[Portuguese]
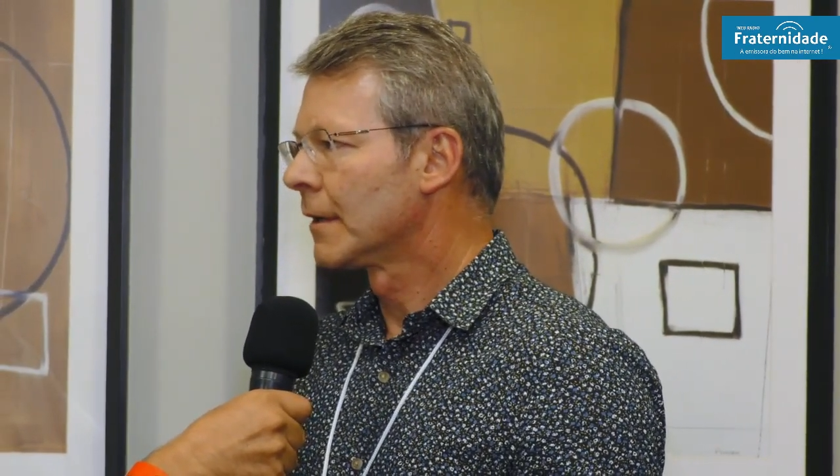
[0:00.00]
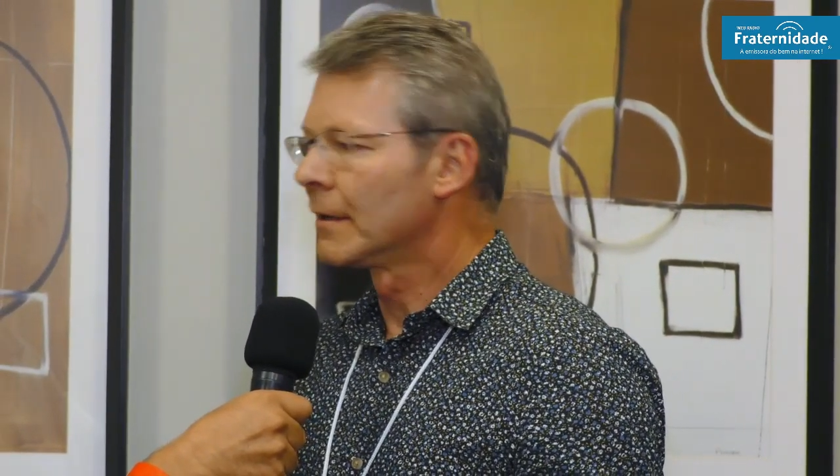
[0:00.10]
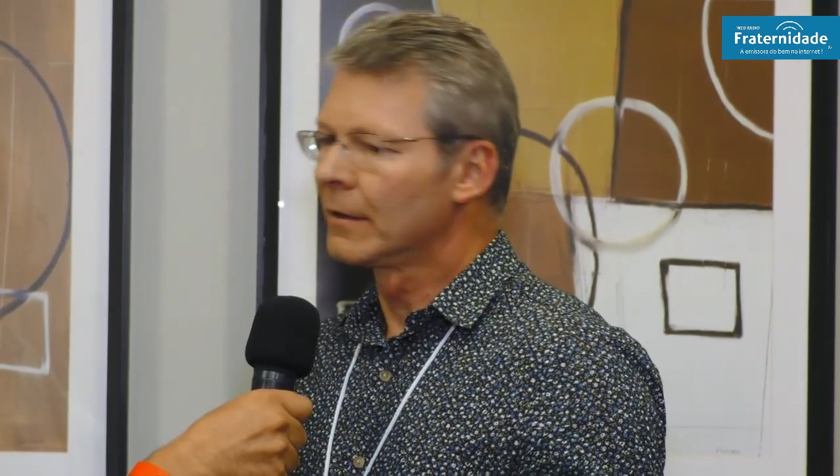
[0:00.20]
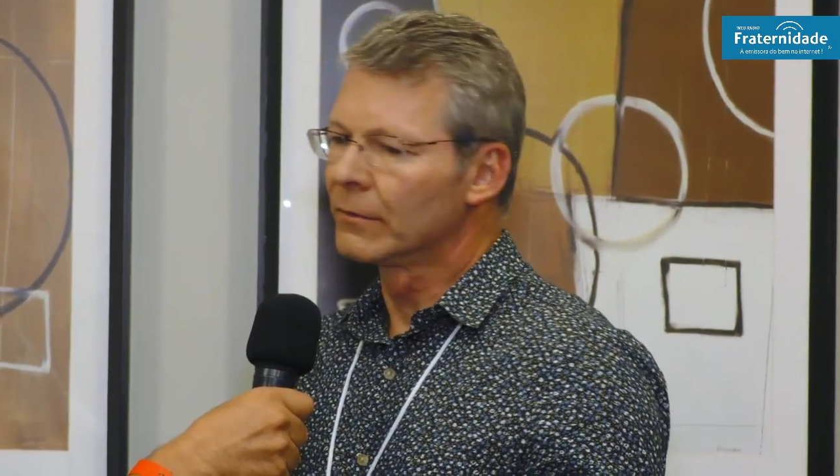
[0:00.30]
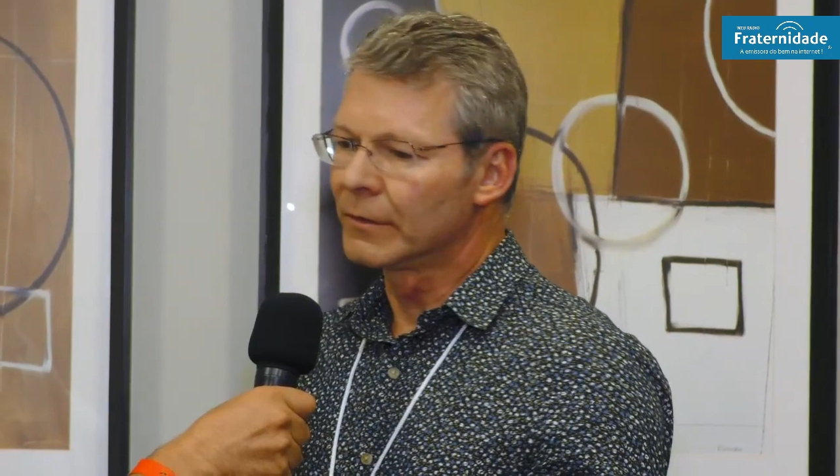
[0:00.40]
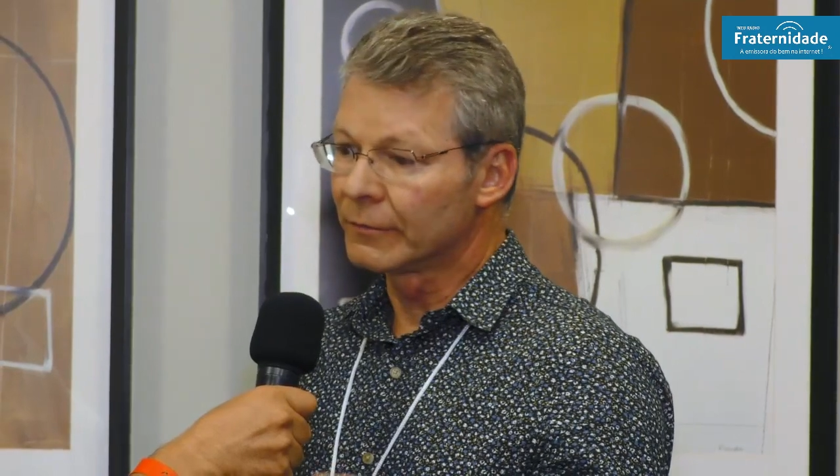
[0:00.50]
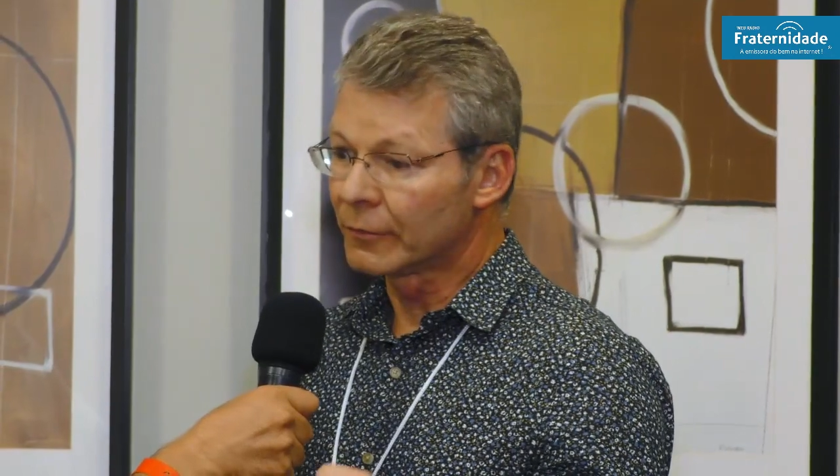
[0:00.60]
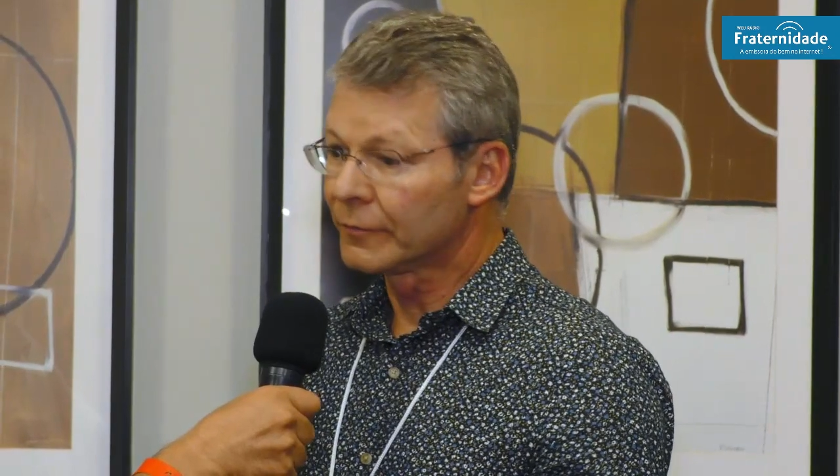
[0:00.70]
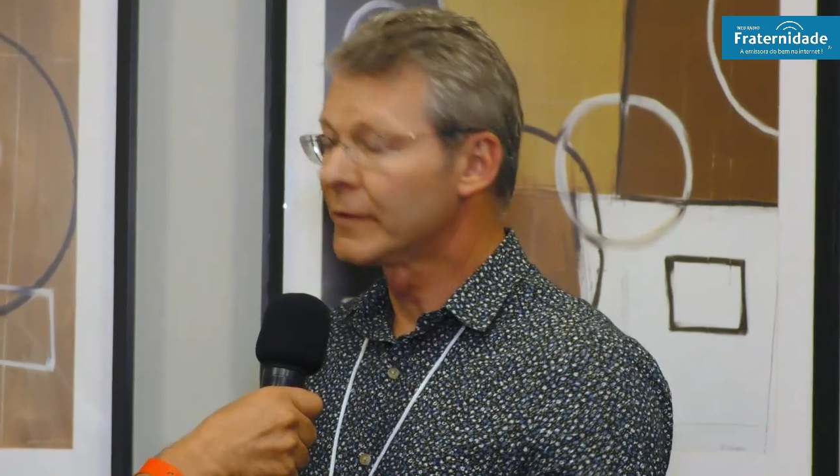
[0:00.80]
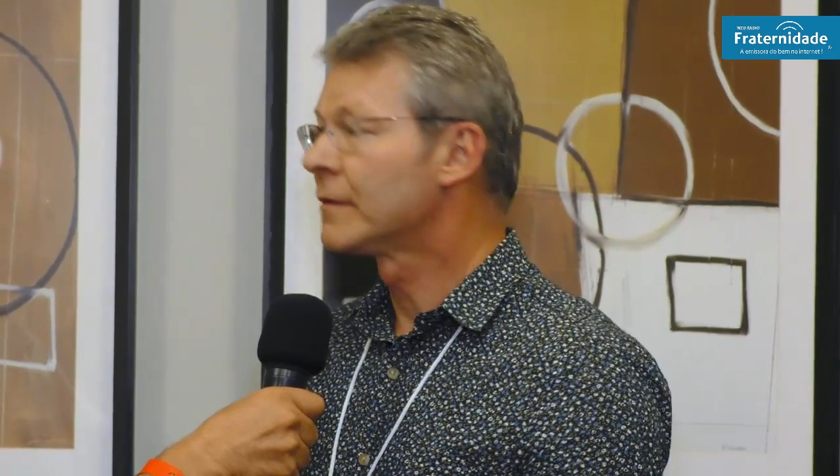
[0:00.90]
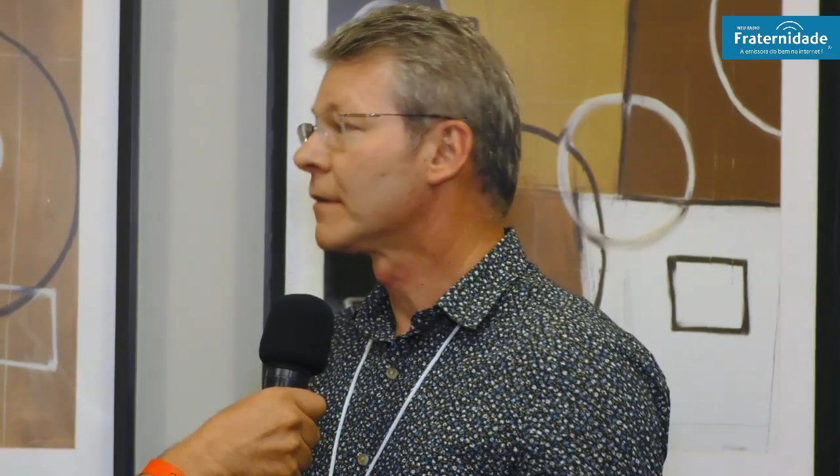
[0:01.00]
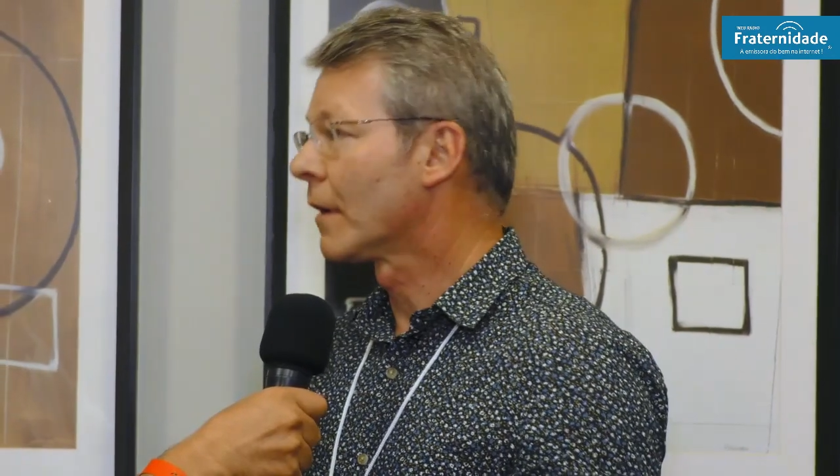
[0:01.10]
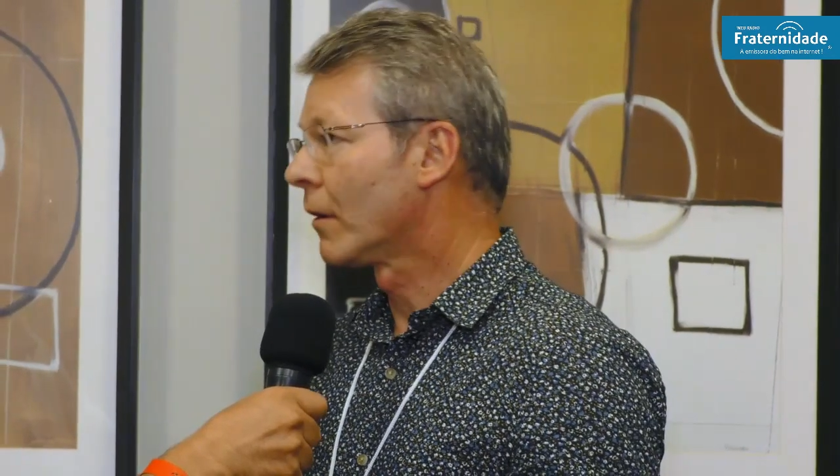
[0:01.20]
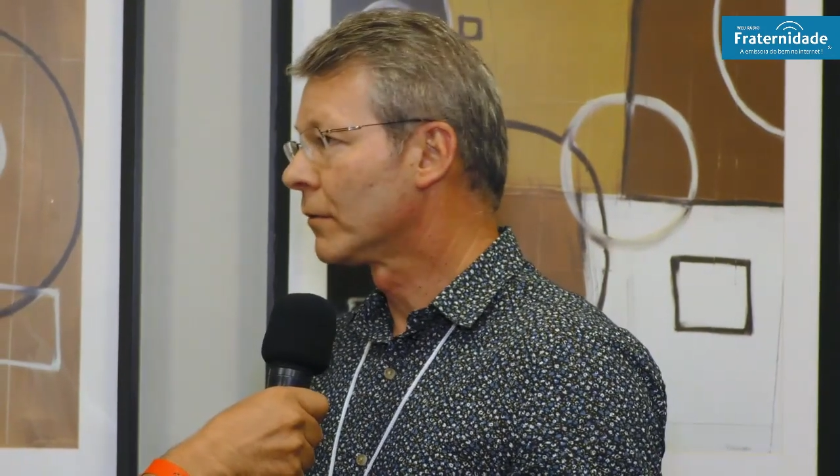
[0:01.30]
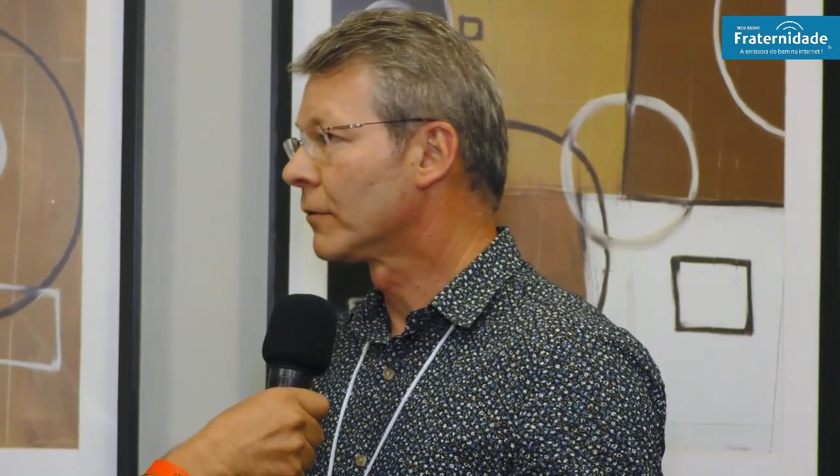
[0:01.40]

Ele é um livro oficial,